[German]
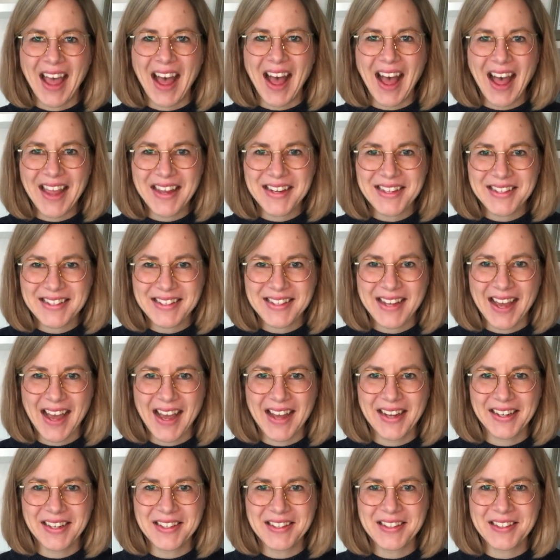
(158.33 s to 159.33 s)
eines
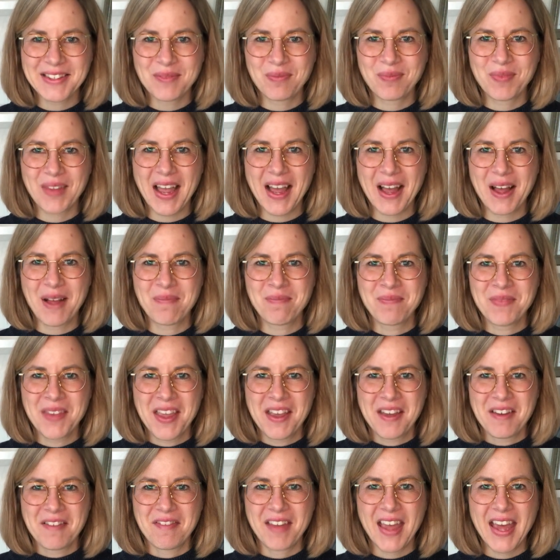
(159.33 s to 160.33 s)
Tages, da
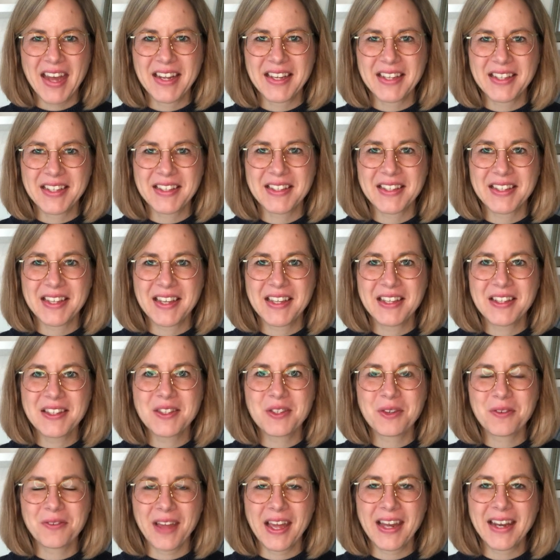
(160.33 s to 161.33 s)
werde ich
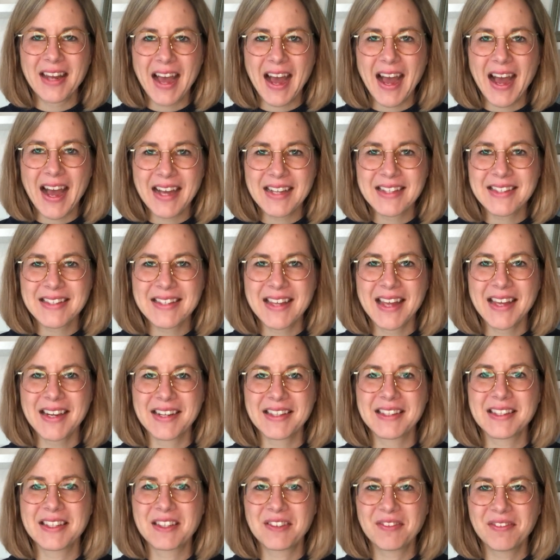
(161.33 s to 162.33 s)
insofern der Arzt sein,
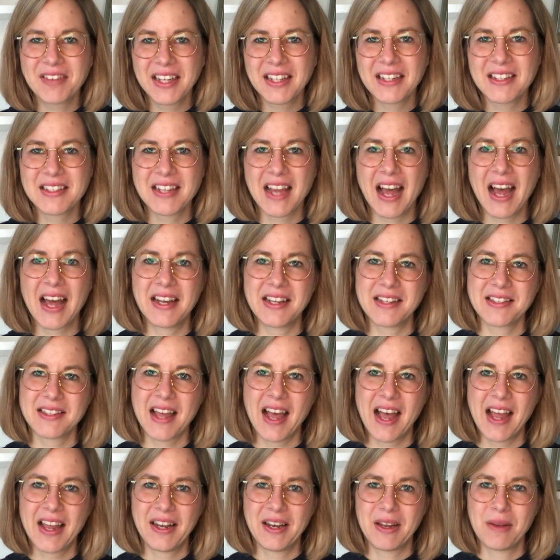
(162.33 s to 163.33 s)
dass ich wirklich
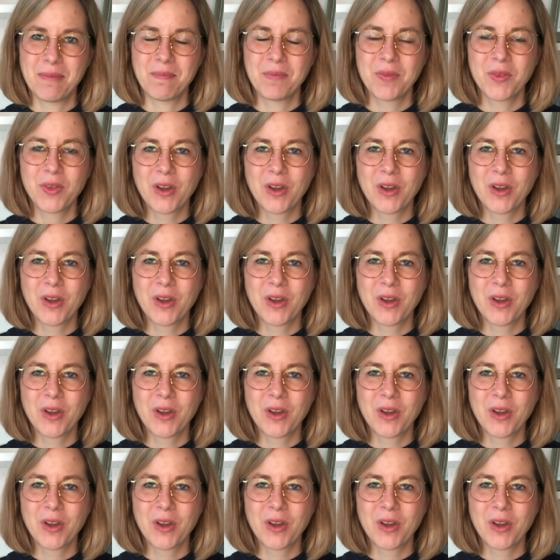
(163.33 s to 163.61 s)
alles heile.